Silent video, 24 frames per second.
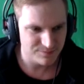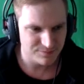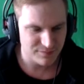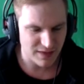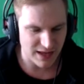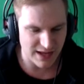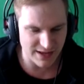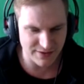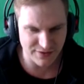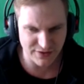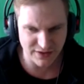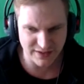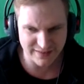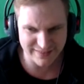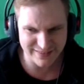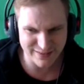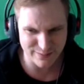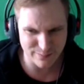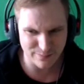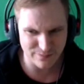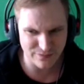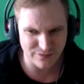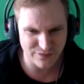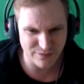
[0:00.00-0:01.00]
halt nicht
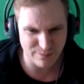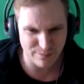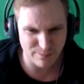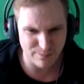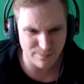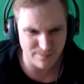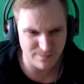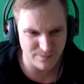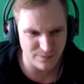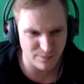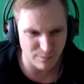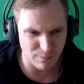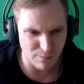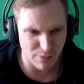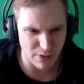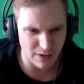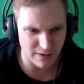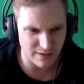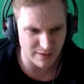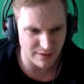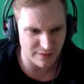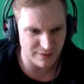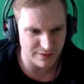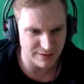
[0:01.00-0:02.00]
zum
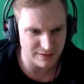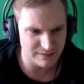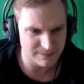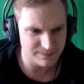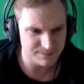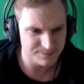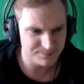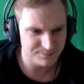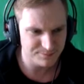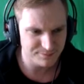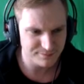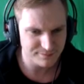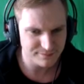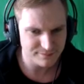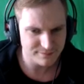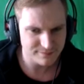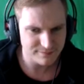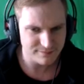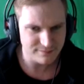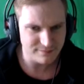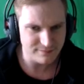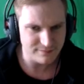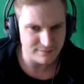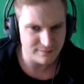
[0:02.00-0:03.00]
Böllern, ne?
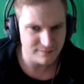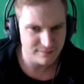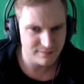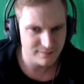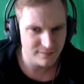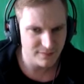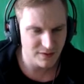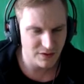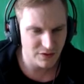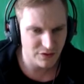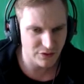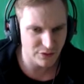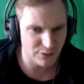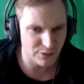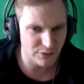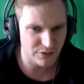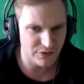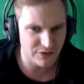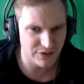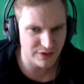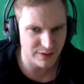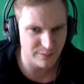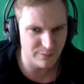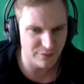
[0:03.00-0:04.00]
So
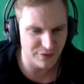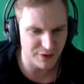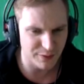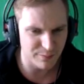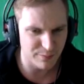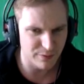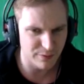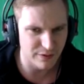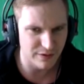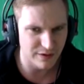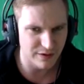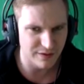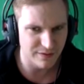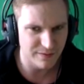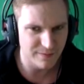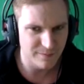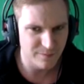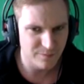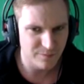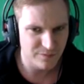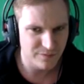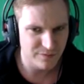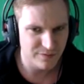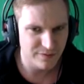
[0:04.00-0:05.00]
Teamfight Böllern.
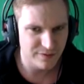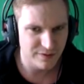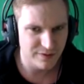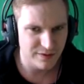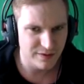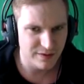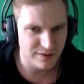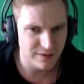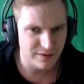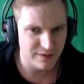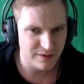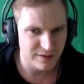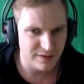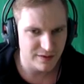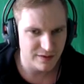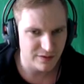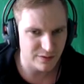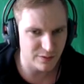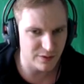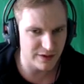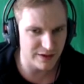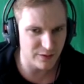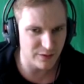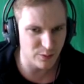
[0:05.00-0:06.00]

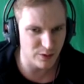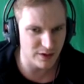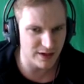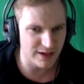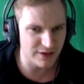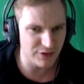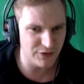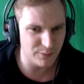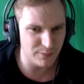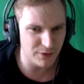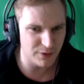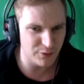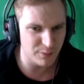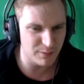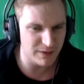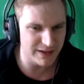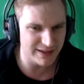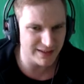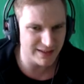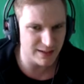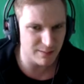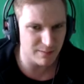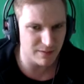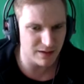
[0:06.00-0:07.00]
So, ne, ich würde halt zum Beispiel im
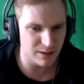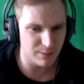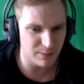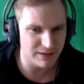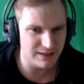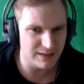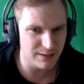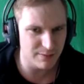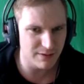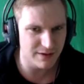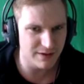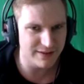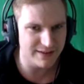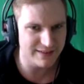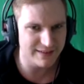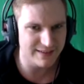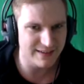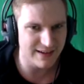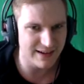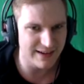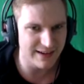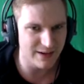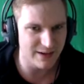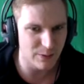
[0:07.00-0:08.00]
Late Game, glaube ich, lieber eine
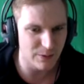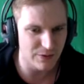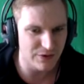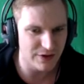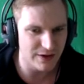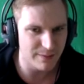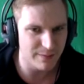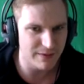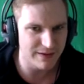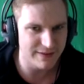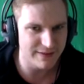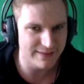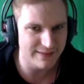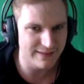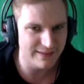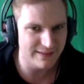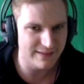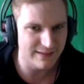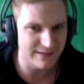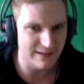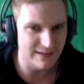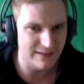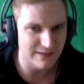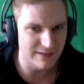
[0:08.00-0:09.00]
Xayah Ult haben als
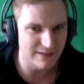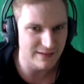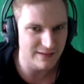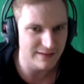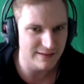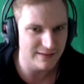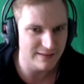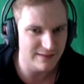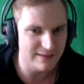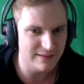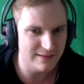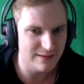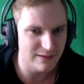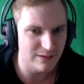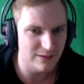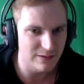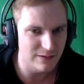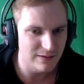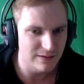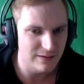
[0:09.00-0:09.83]
diese hier, ne? Das ist so.